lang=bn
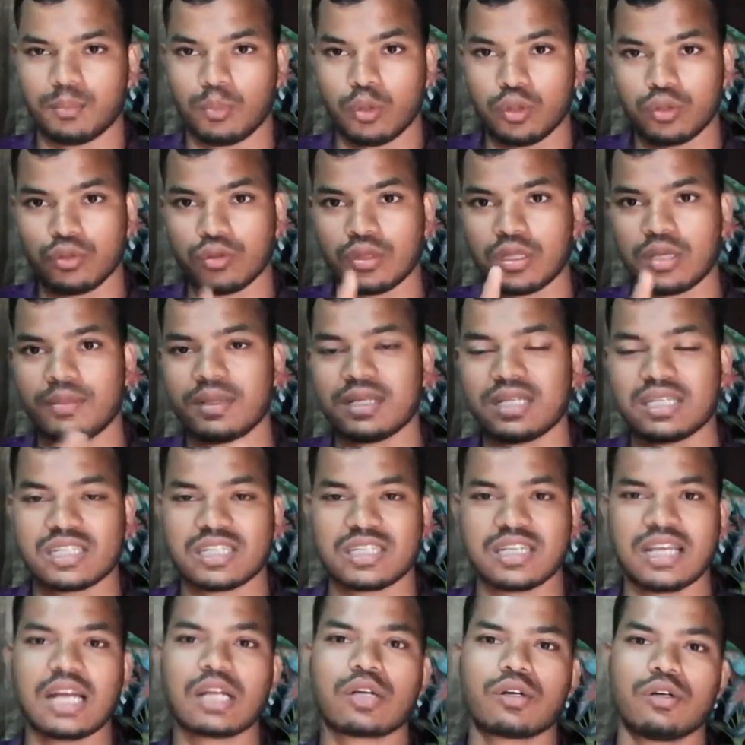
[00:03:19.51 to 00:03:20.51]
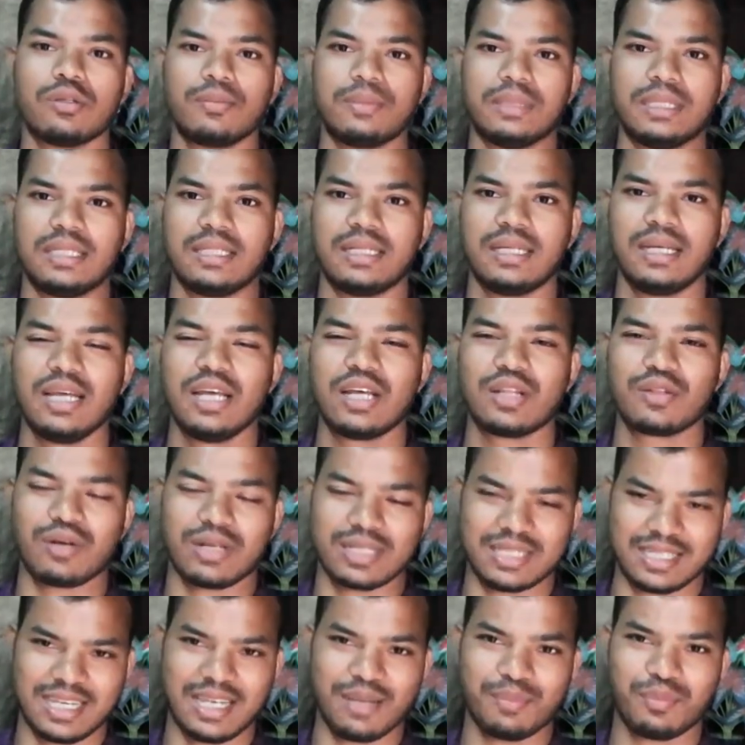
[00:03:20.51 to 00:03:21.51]
বন্ধুদের মাঝে শেয়ার করবেন তো
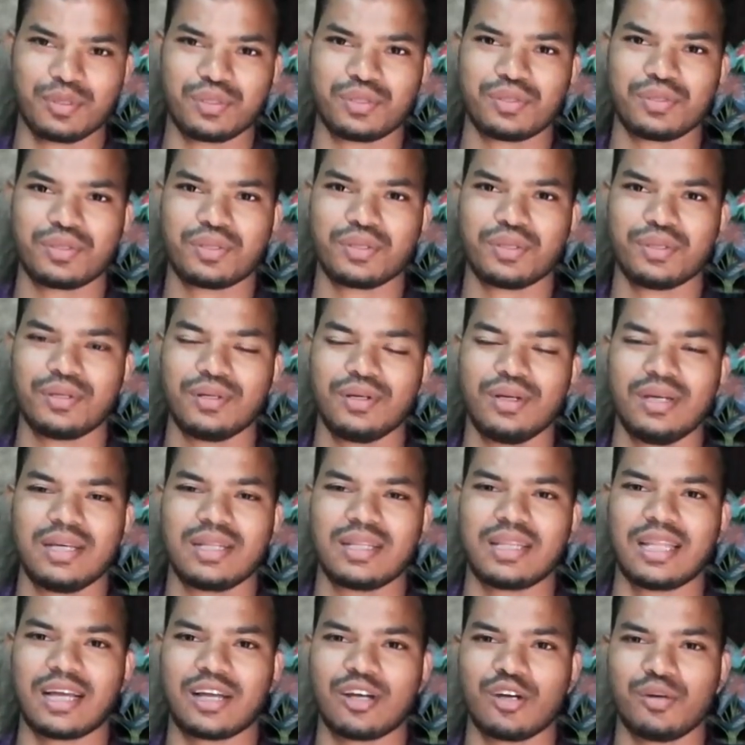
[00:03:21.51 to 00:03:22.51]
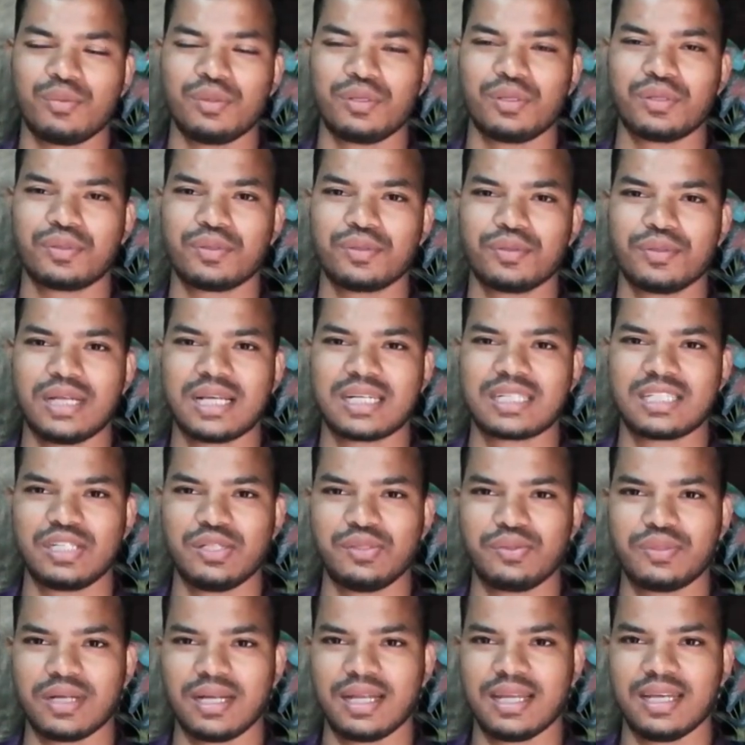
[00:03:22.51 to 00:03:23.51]
আজকে এই পর্যন্ত দেখা হবে না কোনো নেক্সট
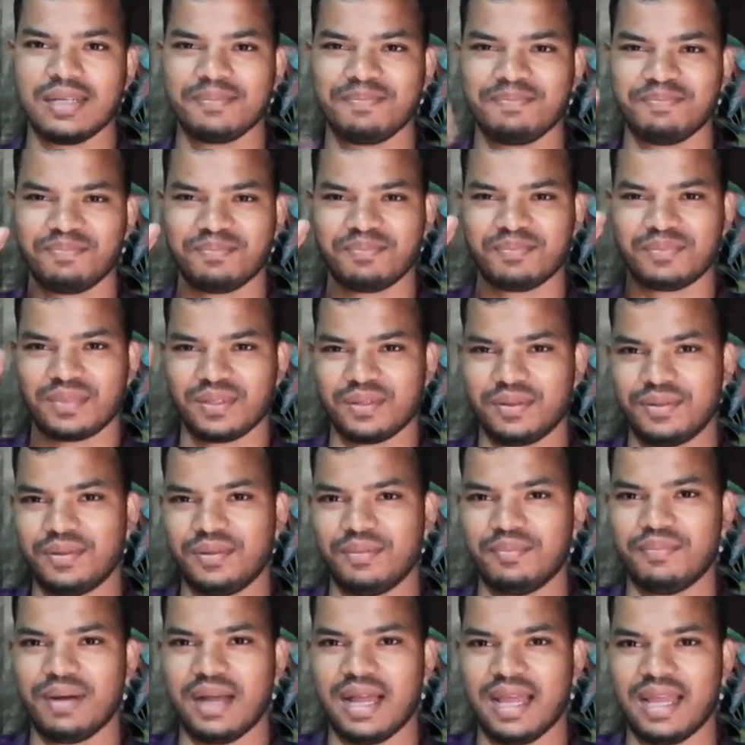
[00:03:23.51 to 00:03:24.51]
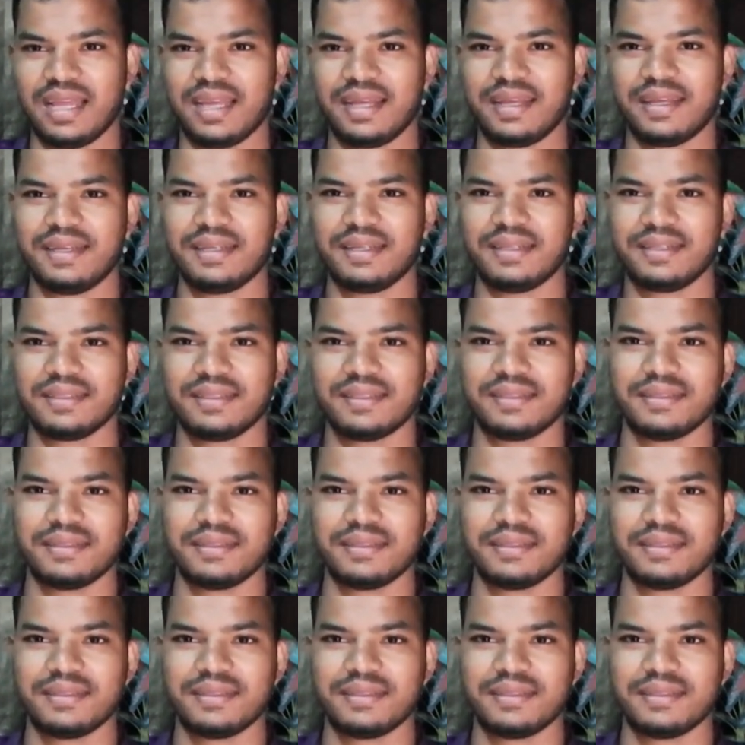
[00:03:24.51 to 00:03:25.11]
টিউটোরিয়ালে গুড বাই